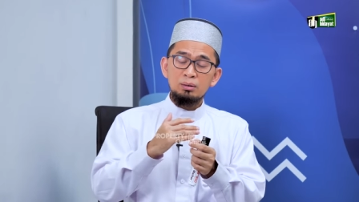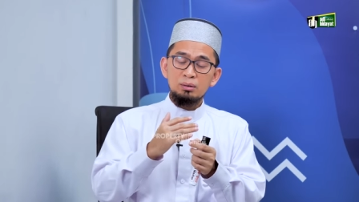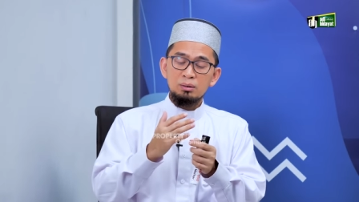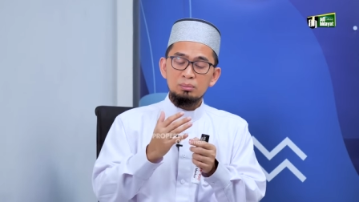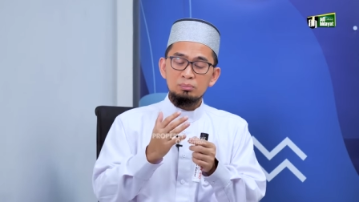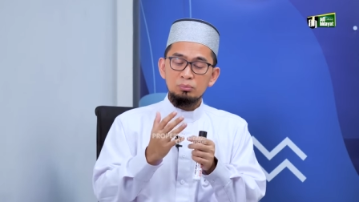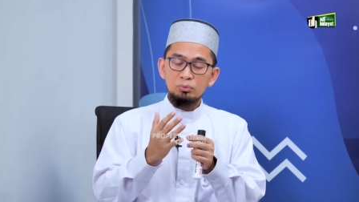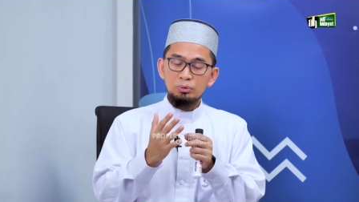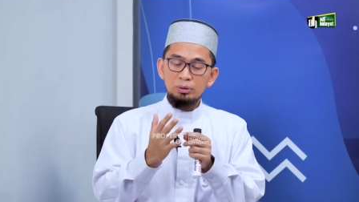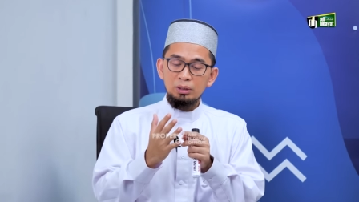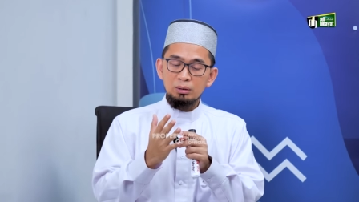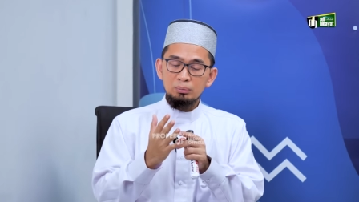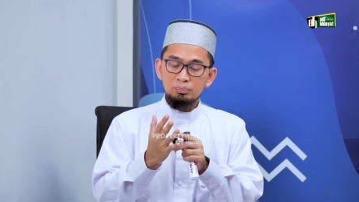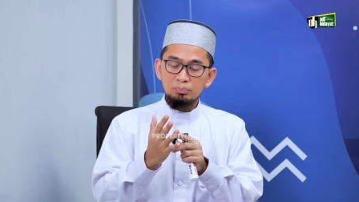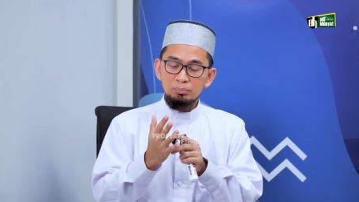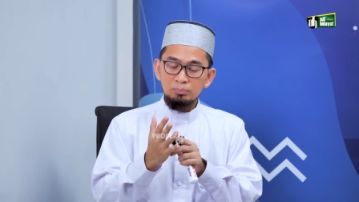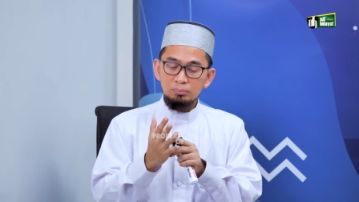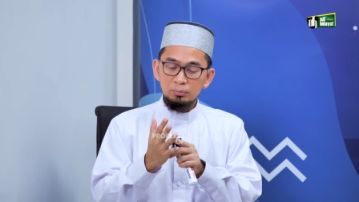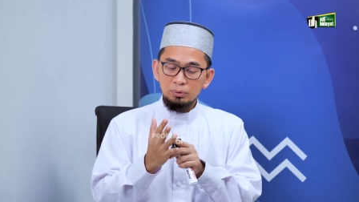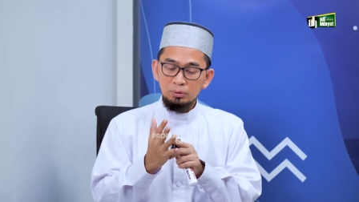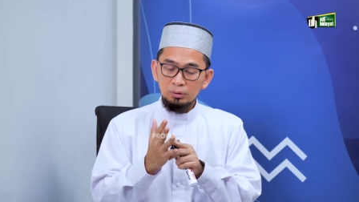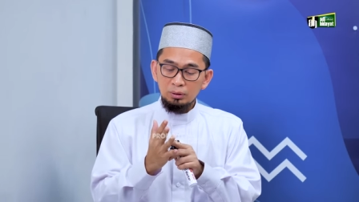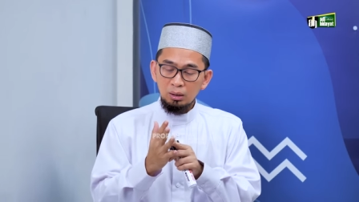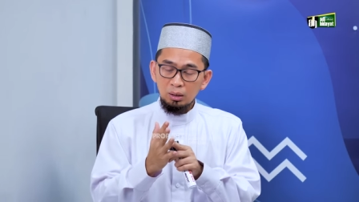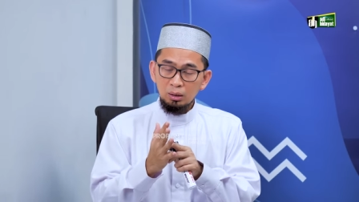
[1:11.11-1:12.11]
Kemudian
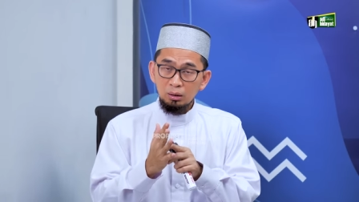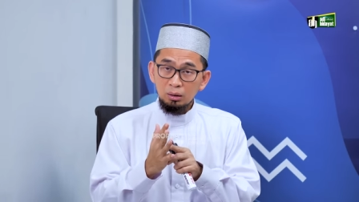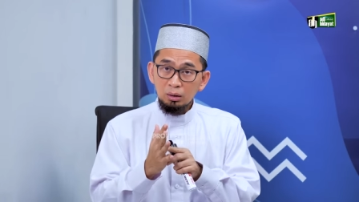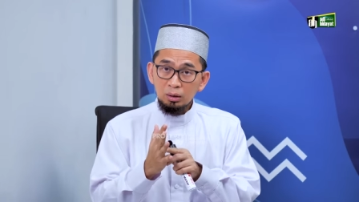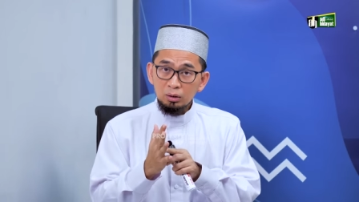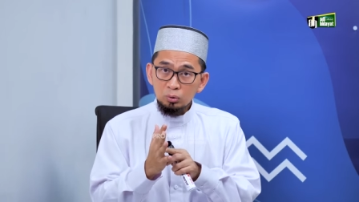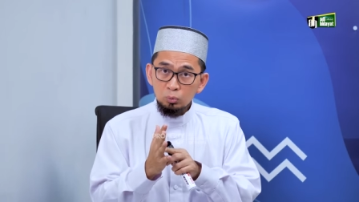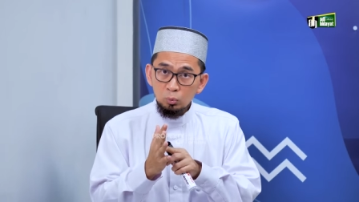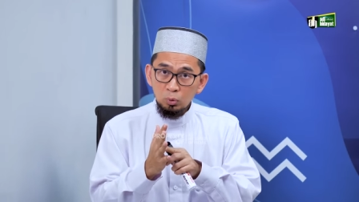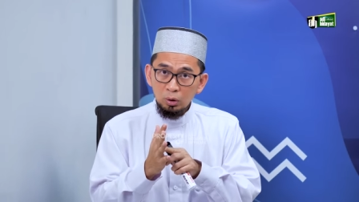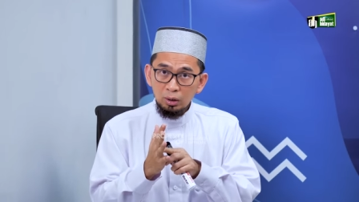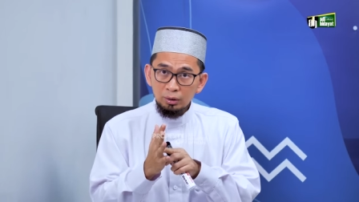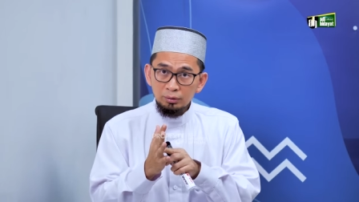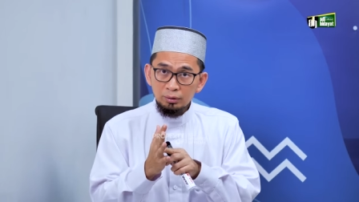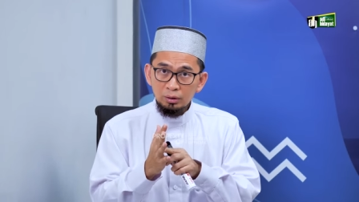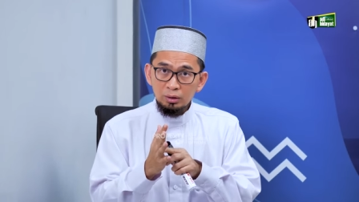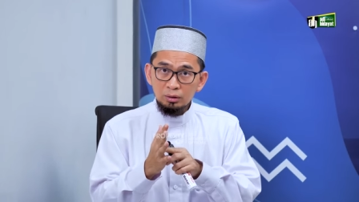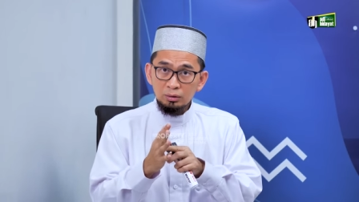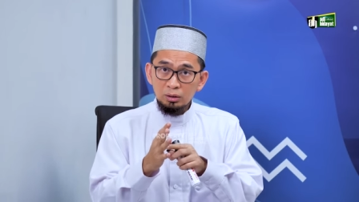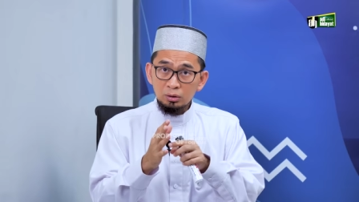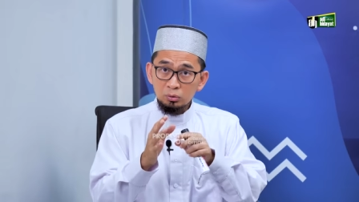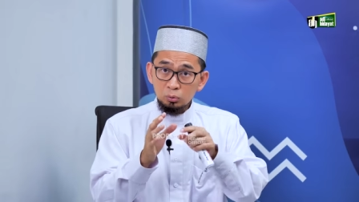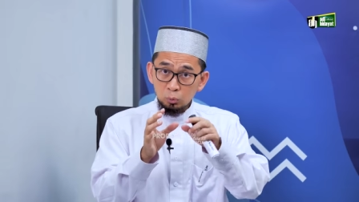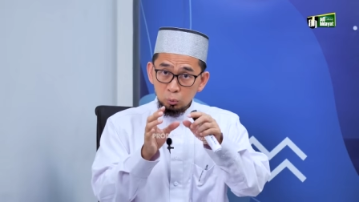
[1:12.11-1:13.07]
yang keduanya kita